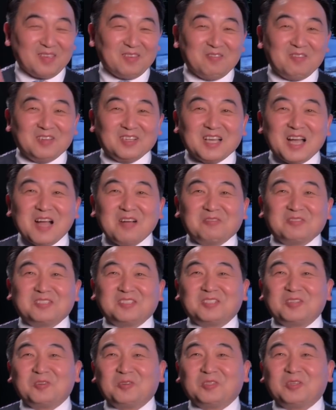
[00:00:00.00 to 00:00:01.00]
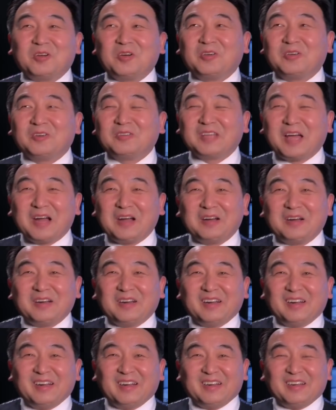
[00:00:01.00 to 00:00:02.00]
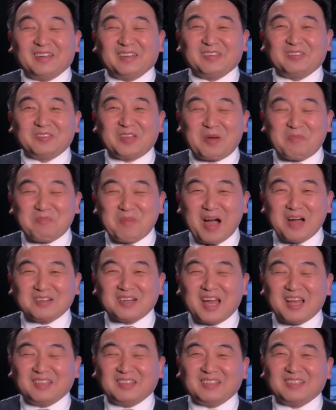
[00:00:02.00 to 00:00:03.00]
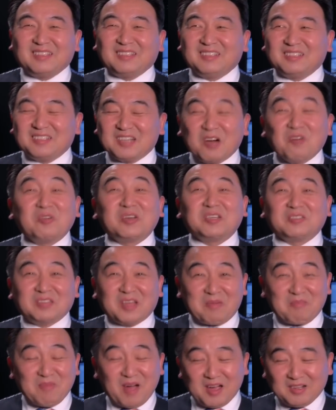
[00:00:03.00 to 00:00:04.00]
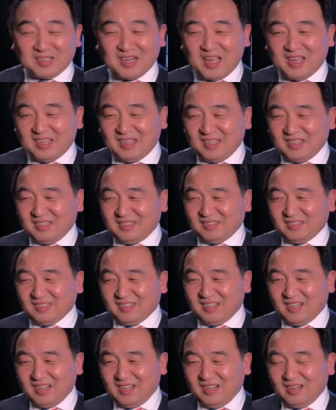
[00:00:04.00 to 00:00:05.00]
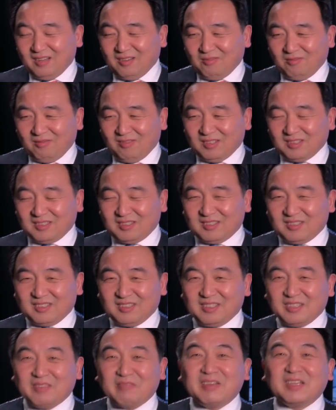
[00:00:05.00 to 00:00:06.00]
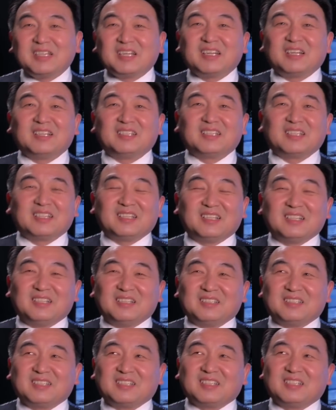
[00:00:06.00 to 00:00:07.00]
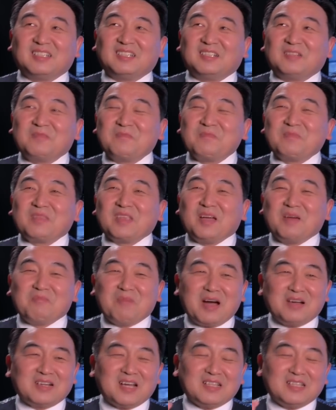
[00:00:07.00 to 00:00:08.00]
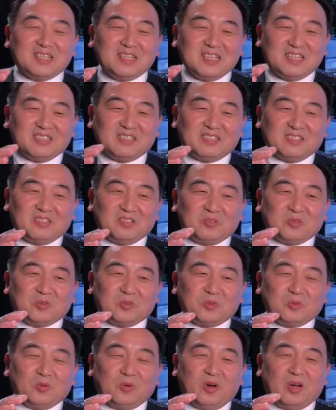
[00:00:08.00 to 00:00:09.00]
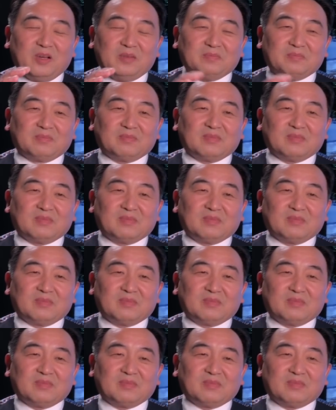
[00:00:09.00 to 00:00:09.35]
我看过之后就有点有点茫然。稍微有点茫然，啊呃，我因为这个这个这个茫然的意思就是说，